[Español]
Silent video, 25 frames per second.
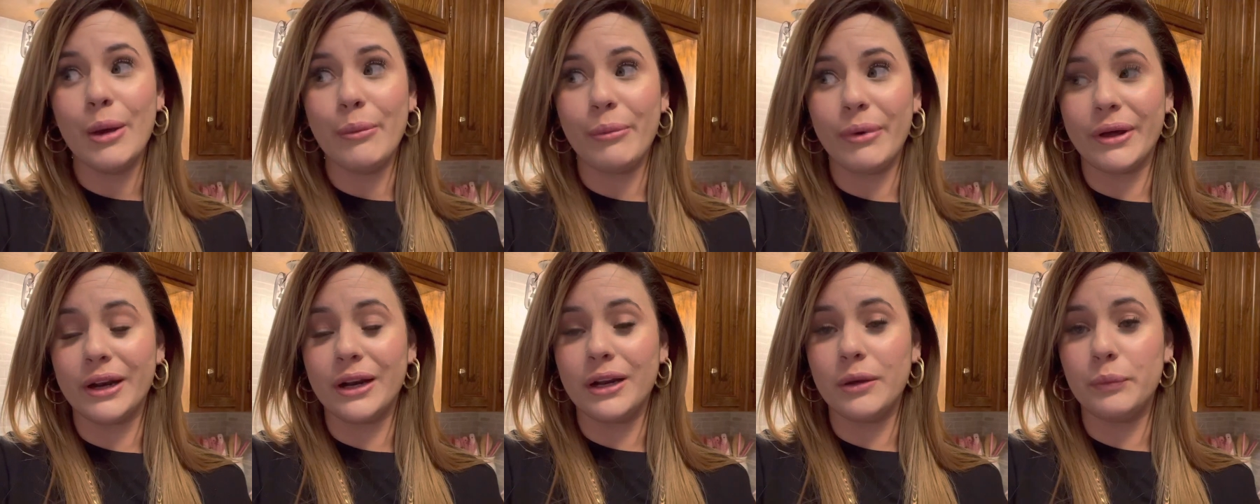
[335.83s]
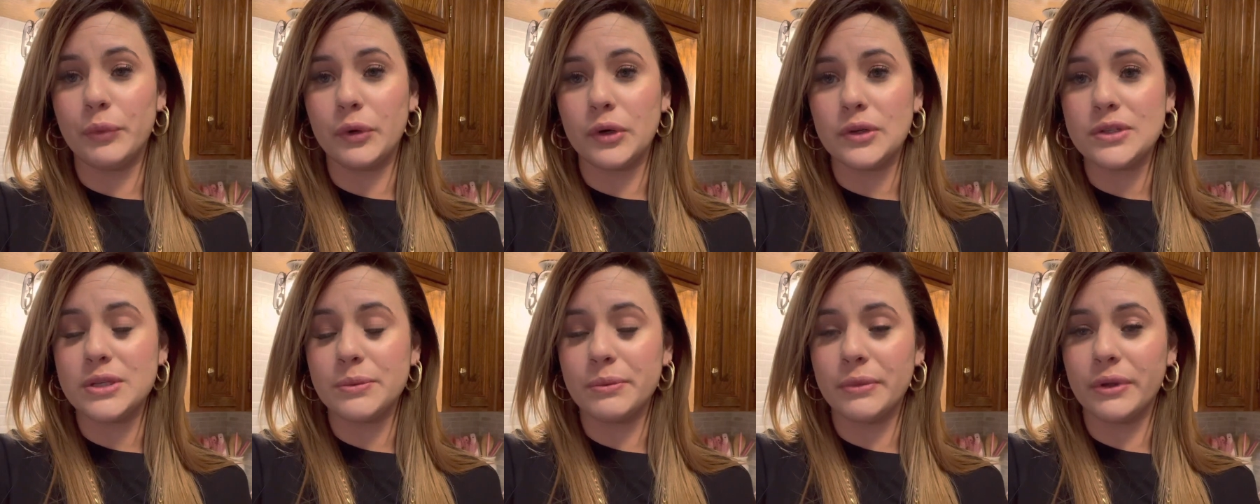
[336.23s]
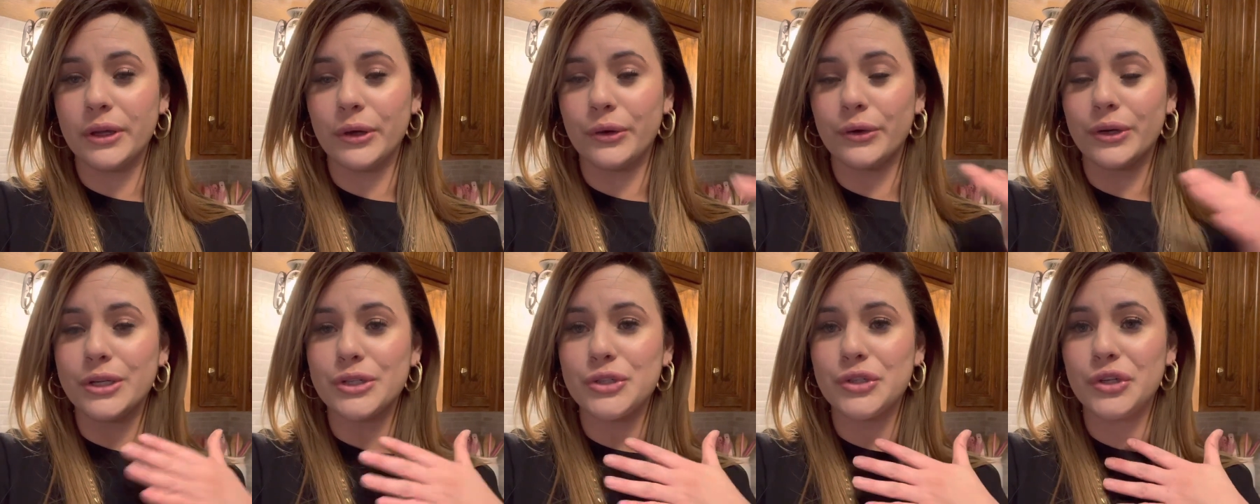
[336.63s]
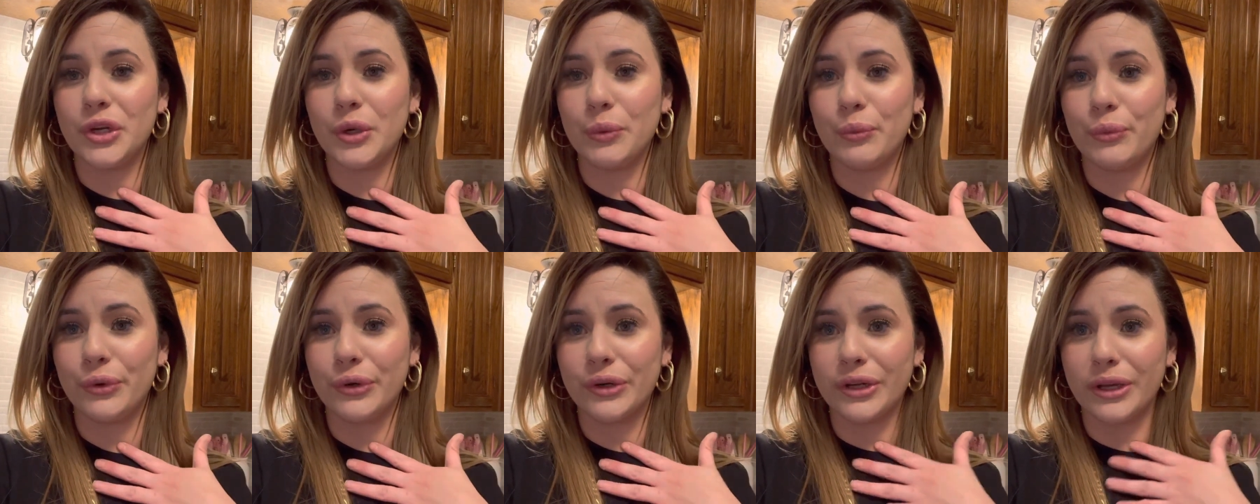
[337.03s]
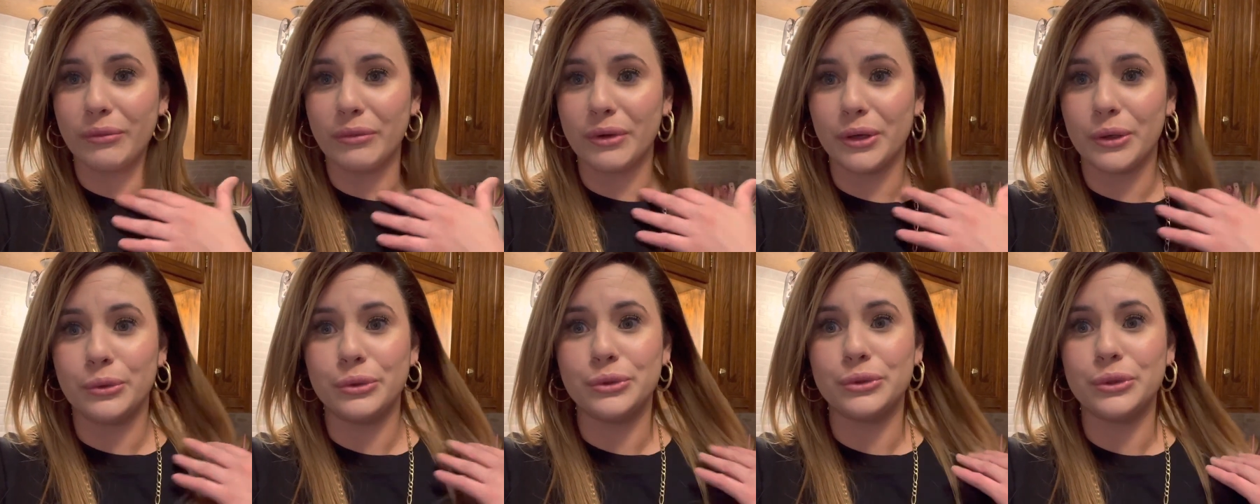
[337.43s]
para las próximas decoraciones porque
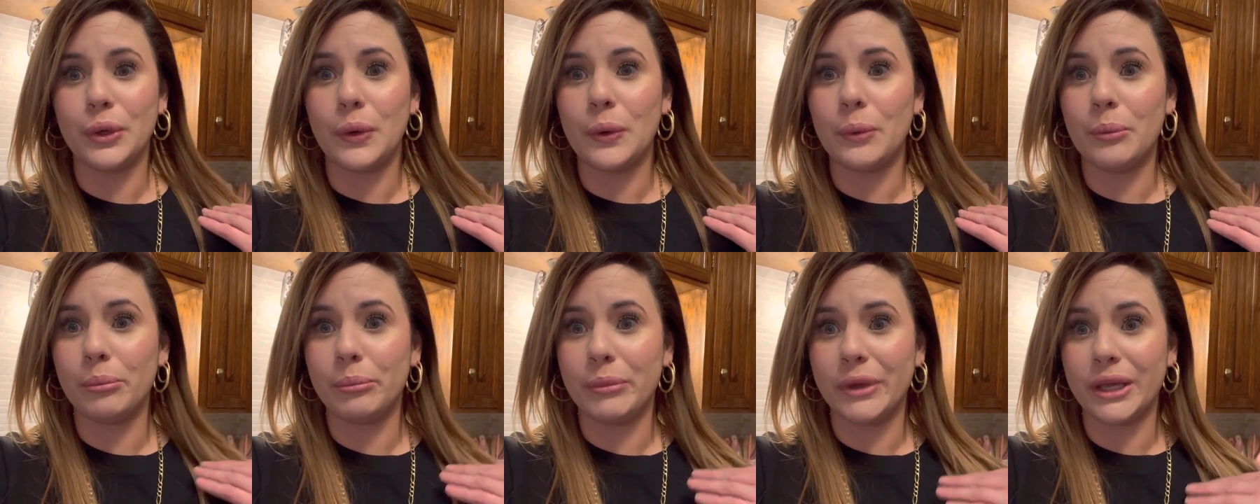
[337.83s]
me gustó,